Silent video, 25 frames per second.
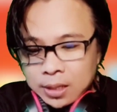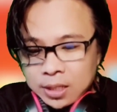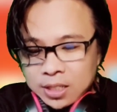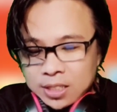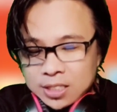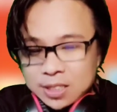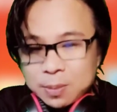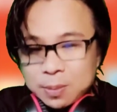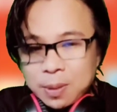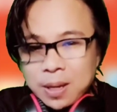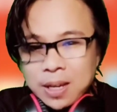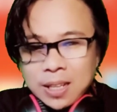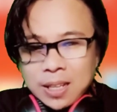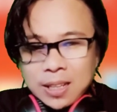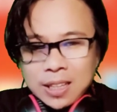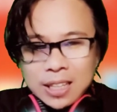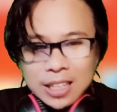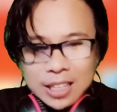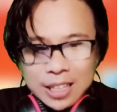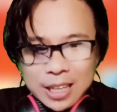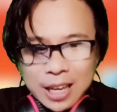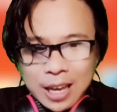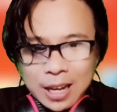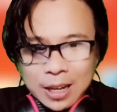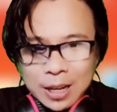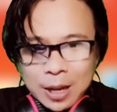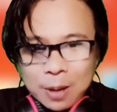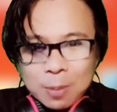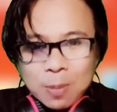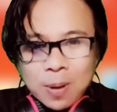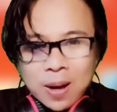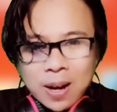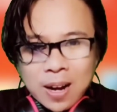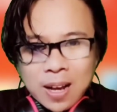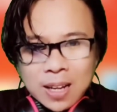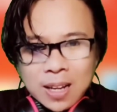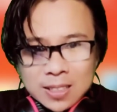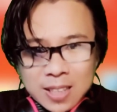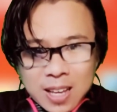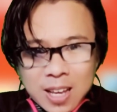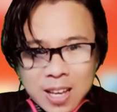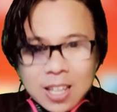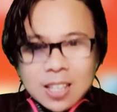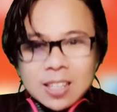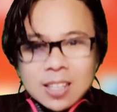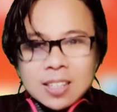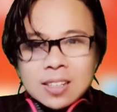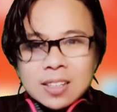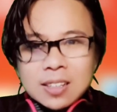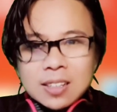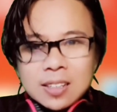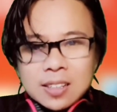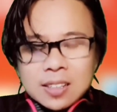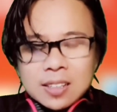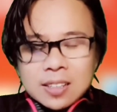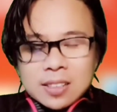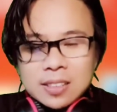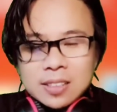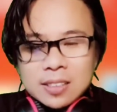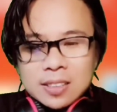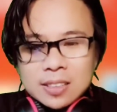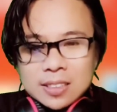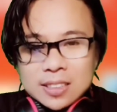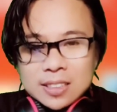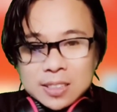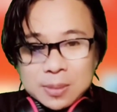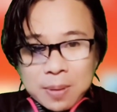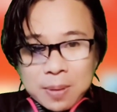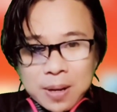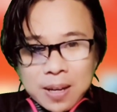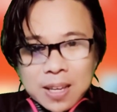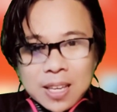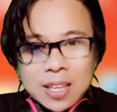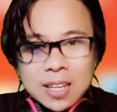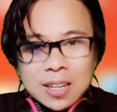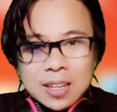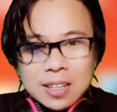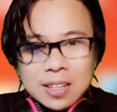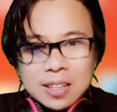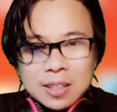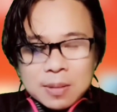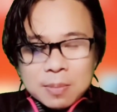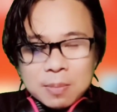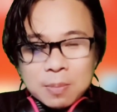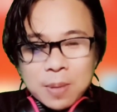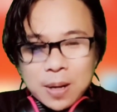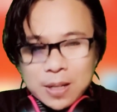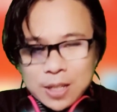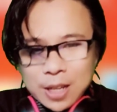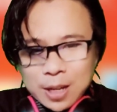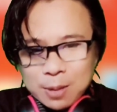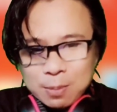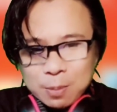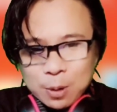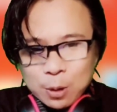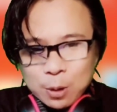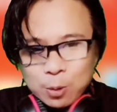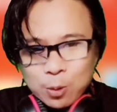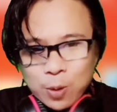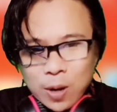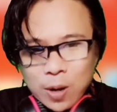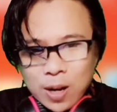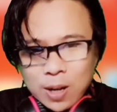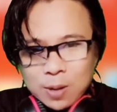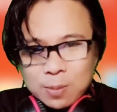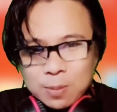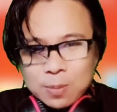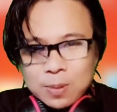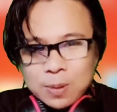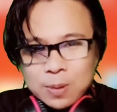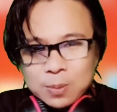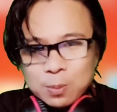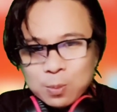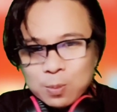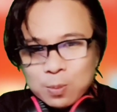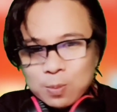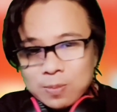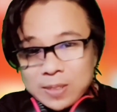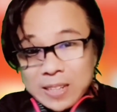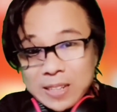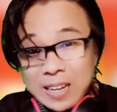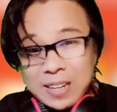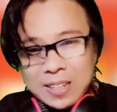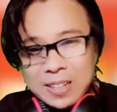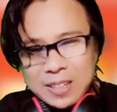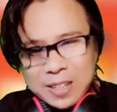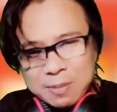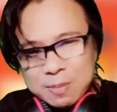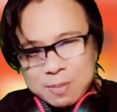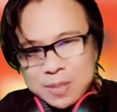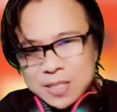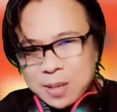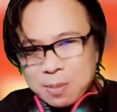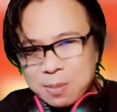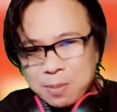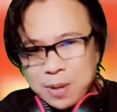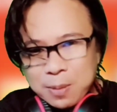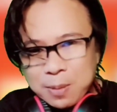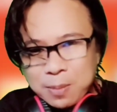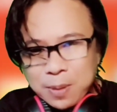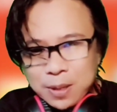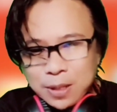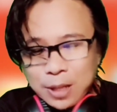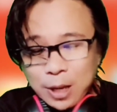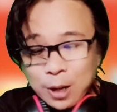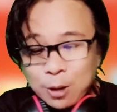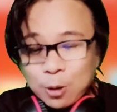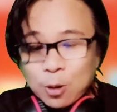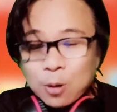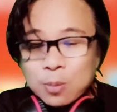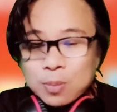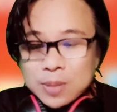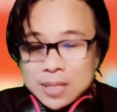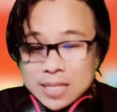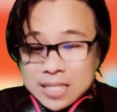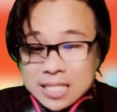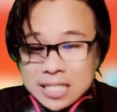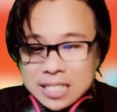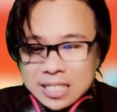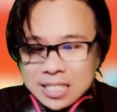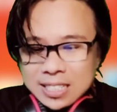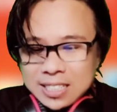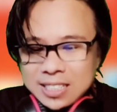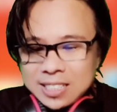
semakin tinggi harga barangnya semakin banyak peluang bi kalian bisa mendapatkan komisi